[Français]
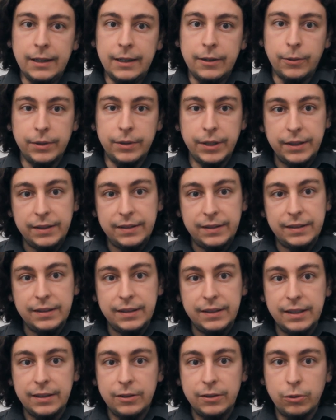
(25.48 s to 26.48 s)
on a
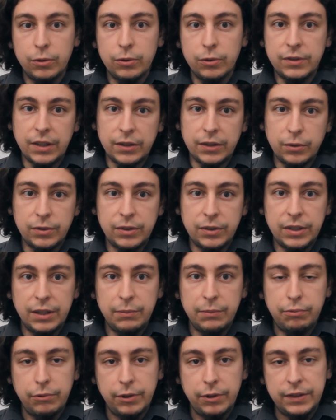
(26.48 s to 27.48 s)
décidé de
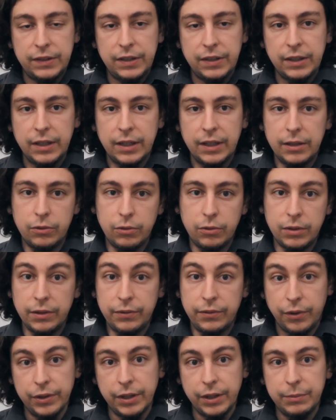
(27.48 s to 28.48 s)
s'associer pour essayer de
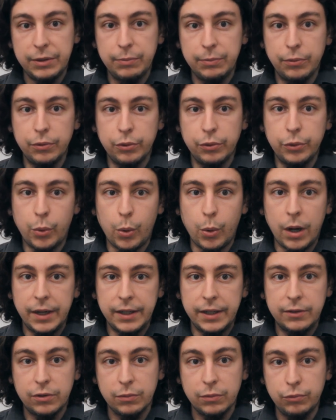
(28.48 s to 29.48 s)
défendre un petit peu nos
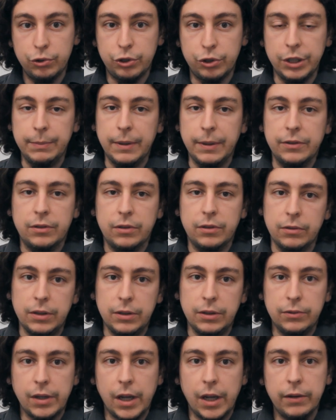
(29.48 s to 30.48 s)
droits et de se bouger, parce
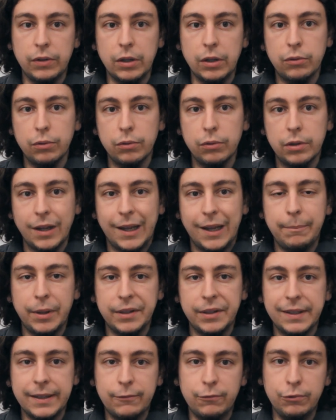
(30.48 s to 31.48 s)
qu'il nous arrive des trucs quand même
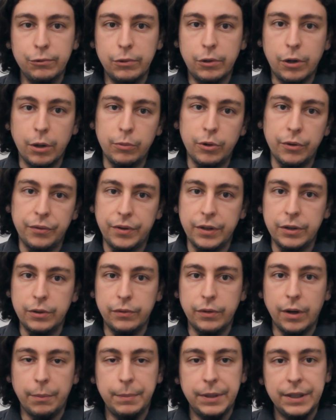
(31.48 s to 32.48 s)
pas très cool, comme le fait de
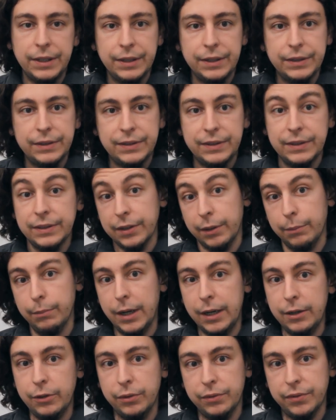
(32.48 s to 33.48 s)
devoir payer 600
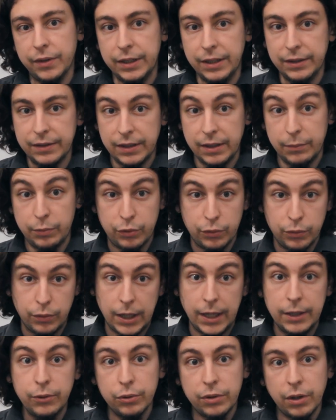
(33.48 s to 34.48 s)
balles de frais
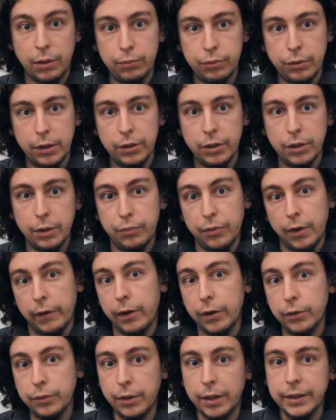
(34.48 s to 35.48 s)
d'inscription à notre employeur pour
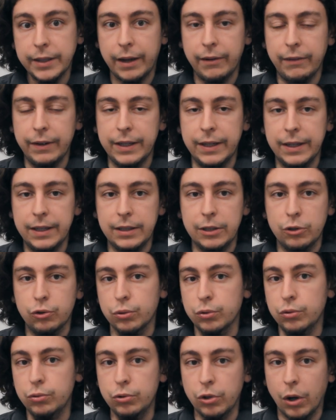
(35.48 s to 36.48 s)
avoir le droit de travailler, des
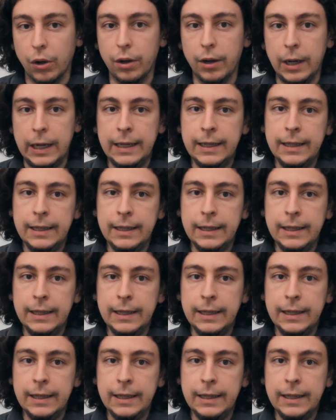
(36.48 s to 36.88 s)
choses du genre.